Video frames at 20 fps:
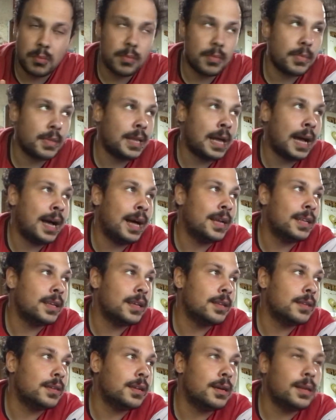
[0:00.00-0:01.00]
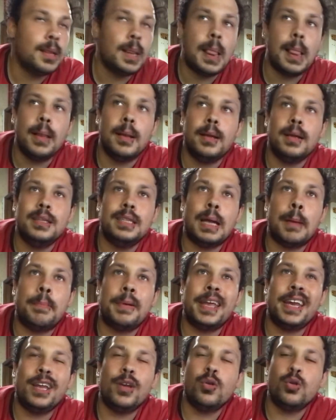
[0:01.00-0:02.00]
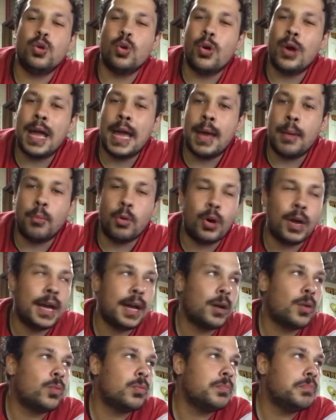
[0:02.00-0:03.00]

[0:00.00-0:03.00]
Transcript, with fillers: da, da, da periodo emo, eh.